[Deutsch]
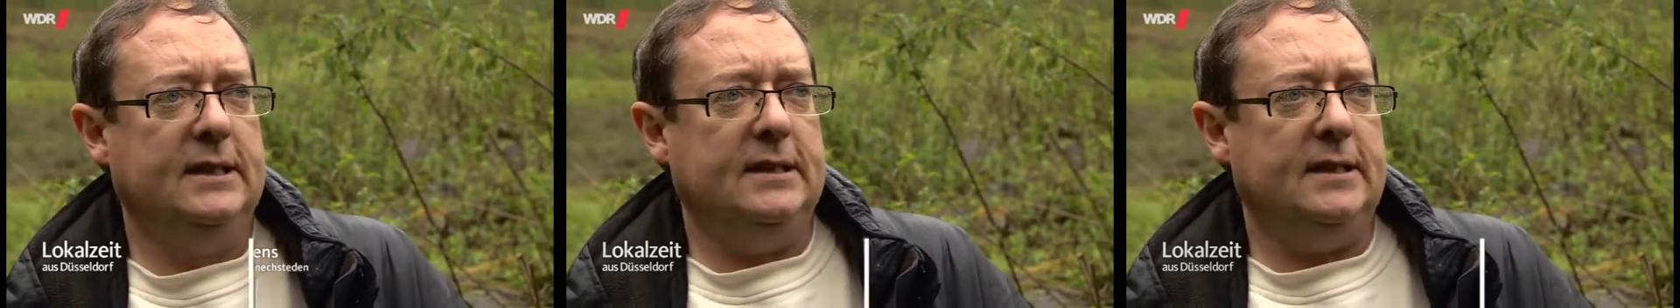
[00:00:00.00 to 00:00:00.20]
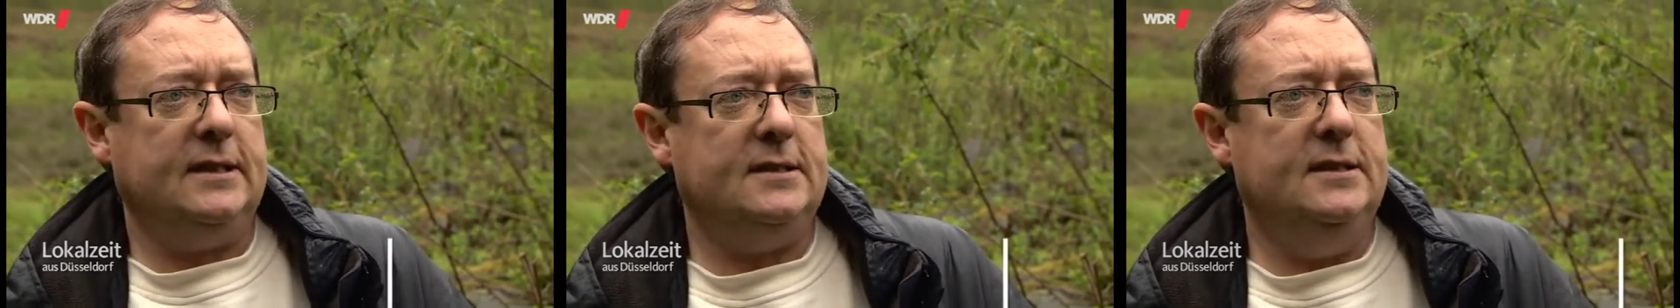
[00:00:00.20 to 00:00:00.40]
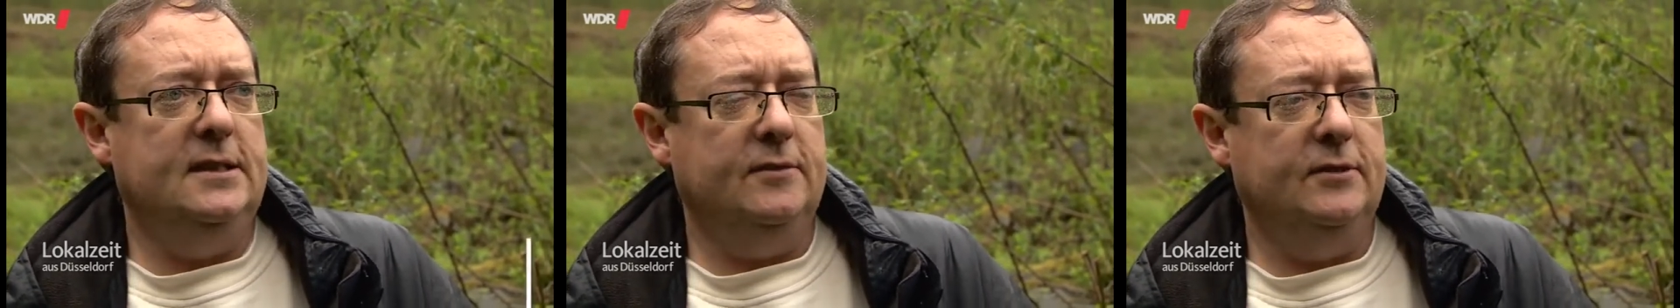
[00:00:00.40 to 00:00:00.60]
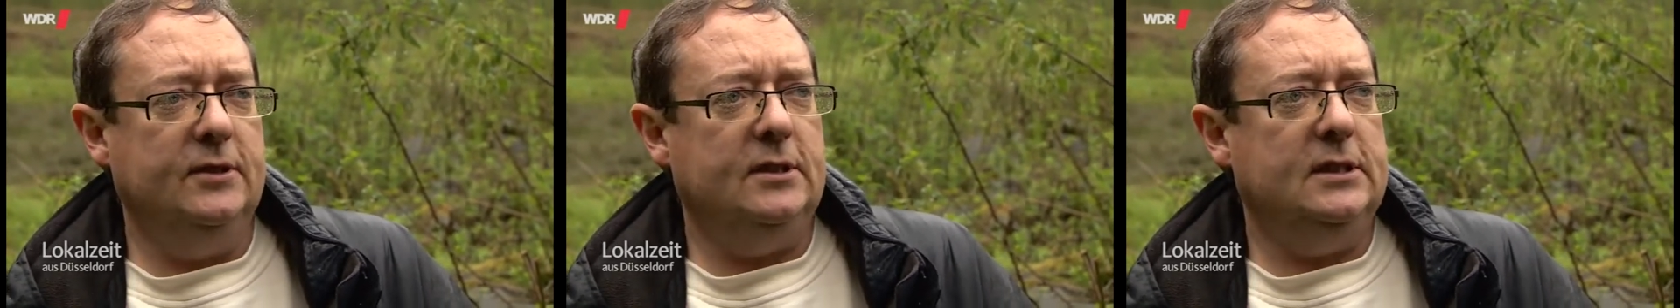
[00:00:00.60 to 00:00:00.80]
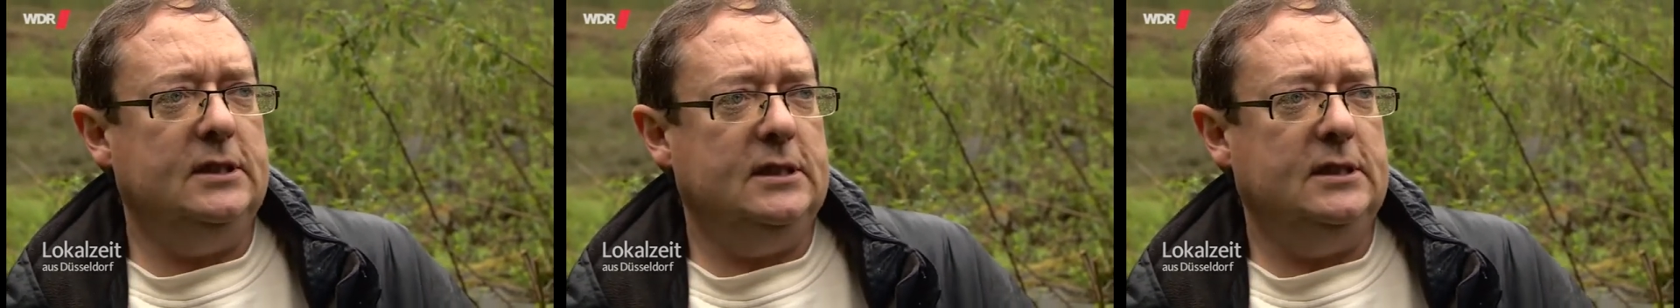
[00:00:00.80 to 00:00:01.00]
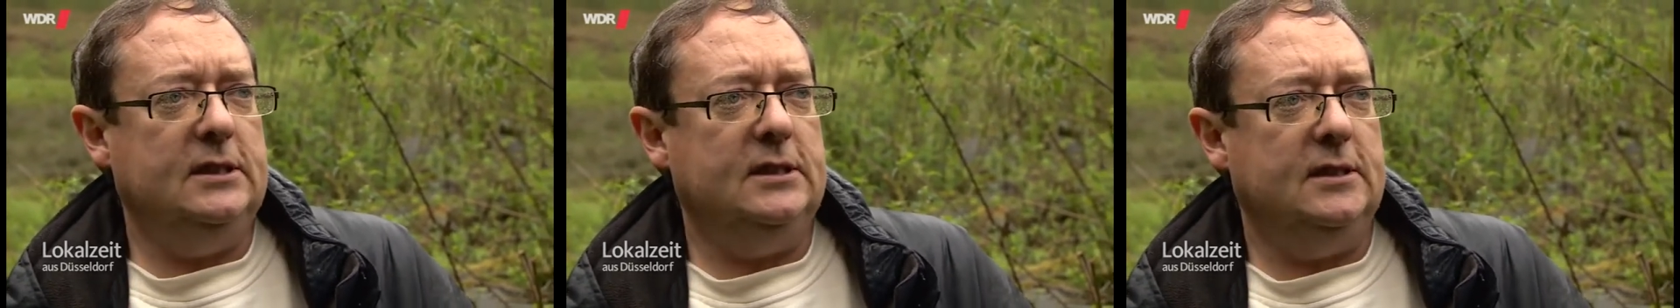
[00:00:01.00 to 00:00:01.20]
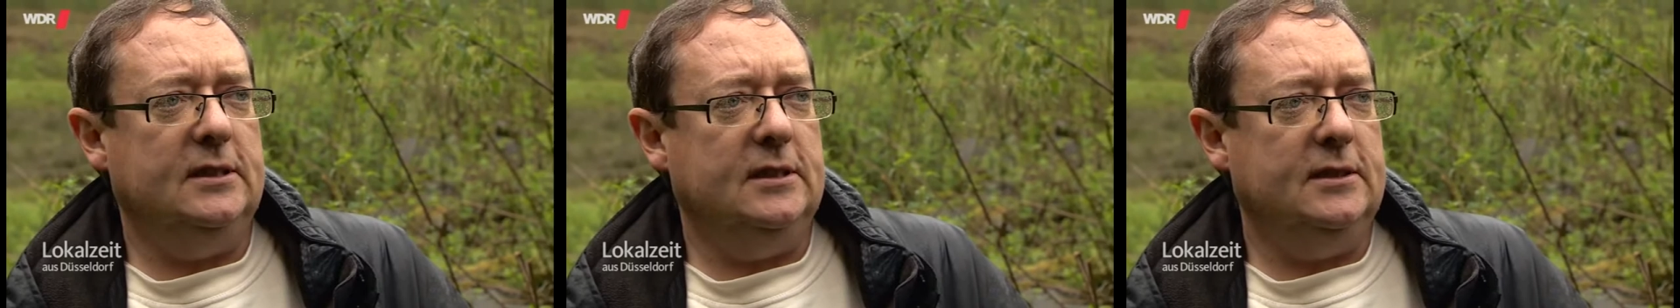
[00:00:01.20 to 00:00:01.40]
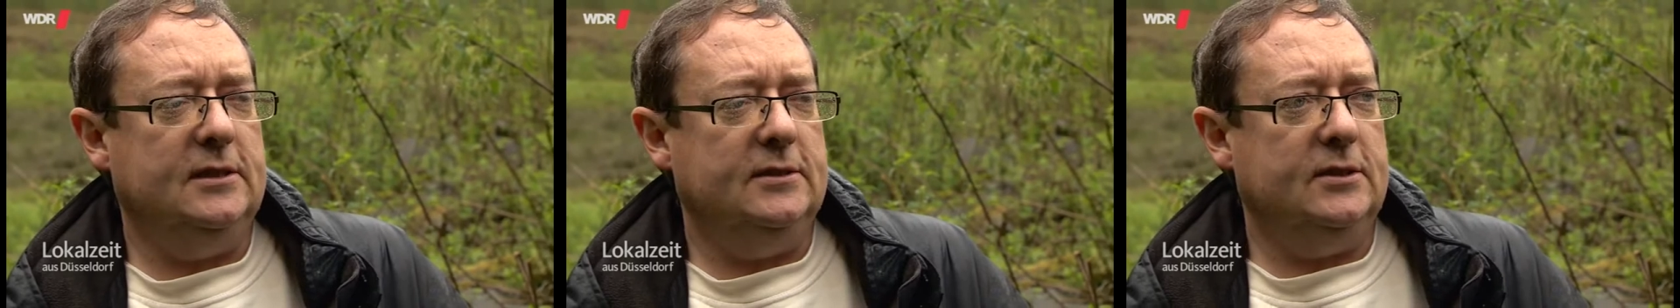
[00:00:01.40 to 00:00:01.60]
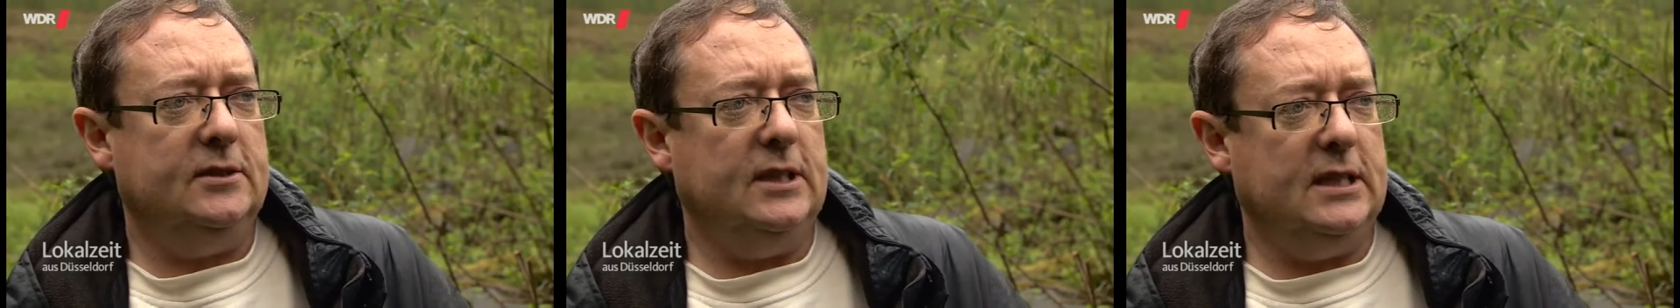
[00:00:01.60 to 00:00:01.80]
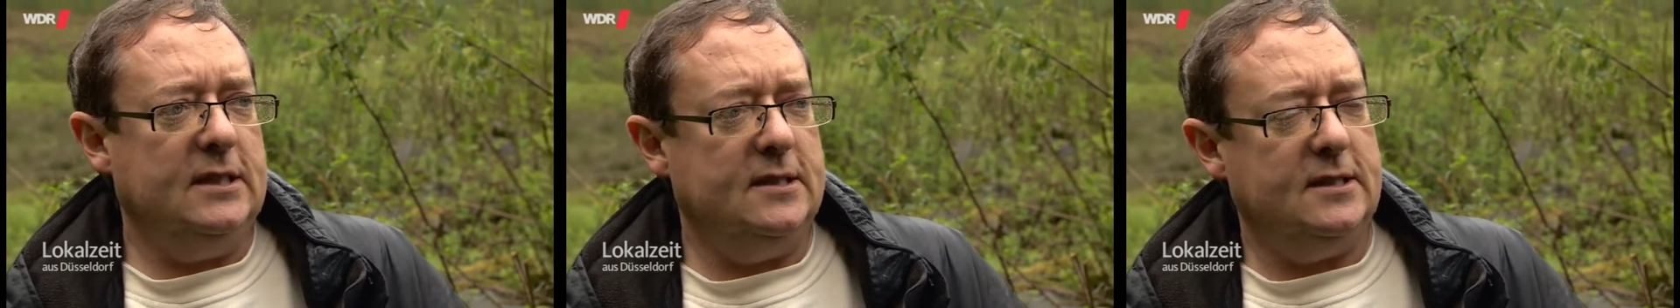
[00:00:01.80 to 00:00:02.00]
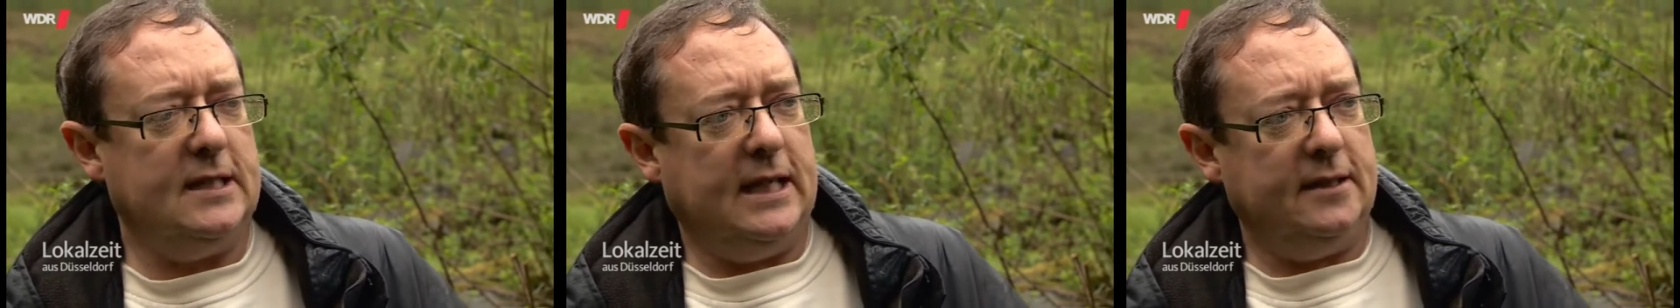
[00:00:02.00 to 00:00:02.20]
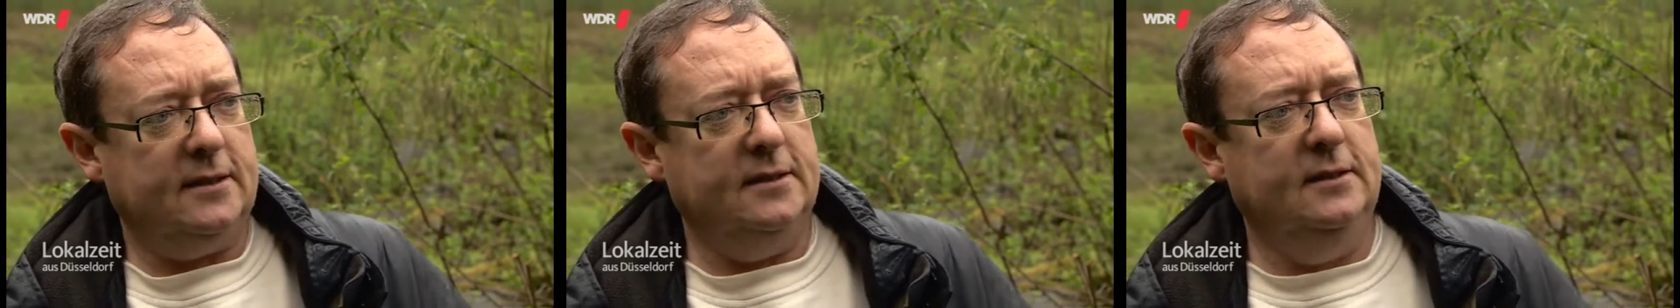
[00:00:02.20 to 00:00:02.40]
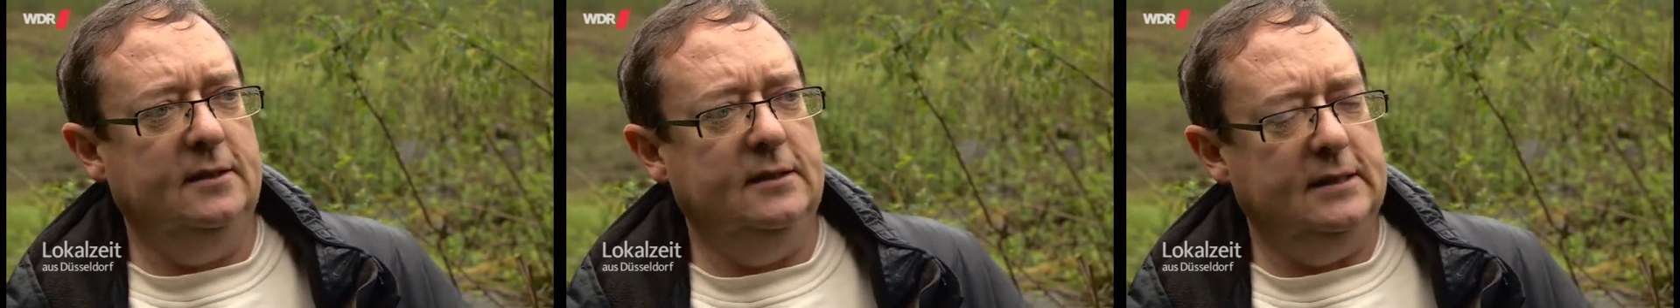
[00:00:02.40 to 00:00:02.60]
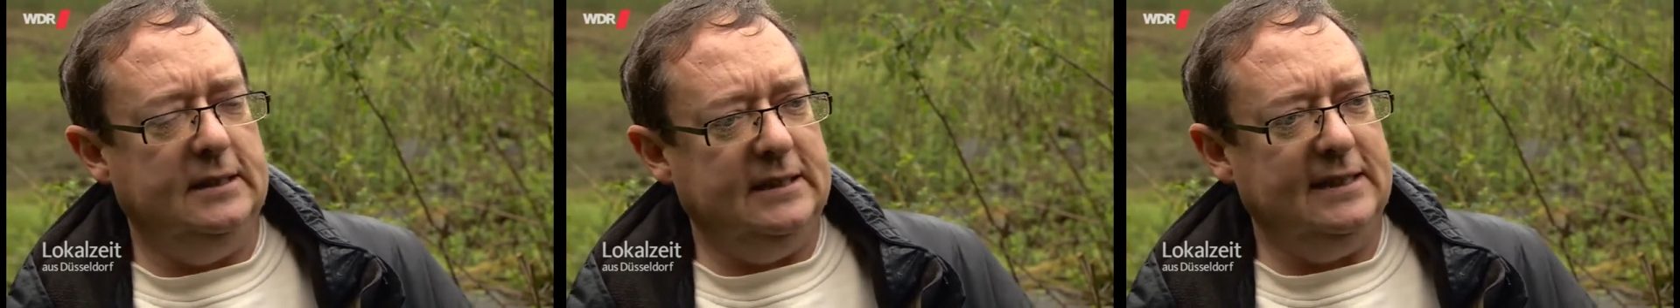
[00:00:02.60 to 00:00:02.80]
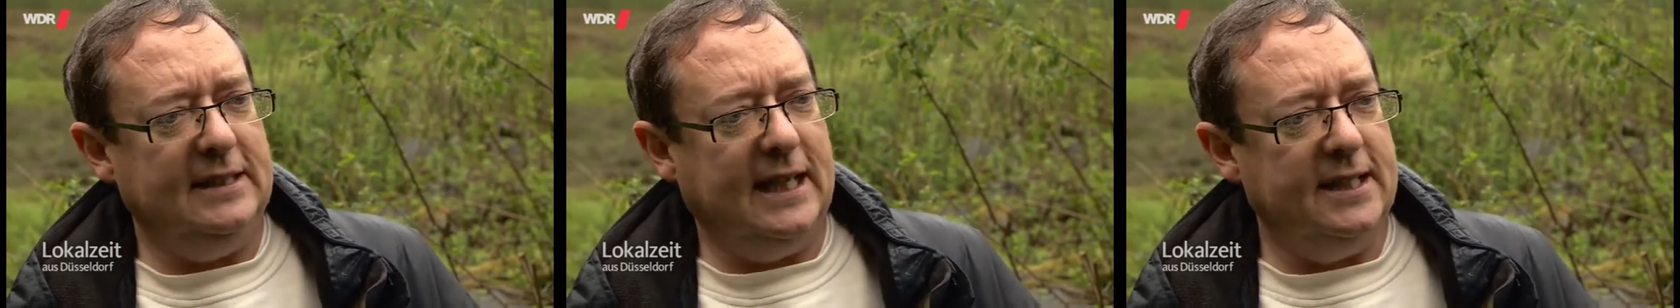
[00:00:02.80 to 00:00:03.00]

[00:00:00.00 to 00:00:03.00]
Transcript: dass hier wirklich äh, so ein ganzes Arten,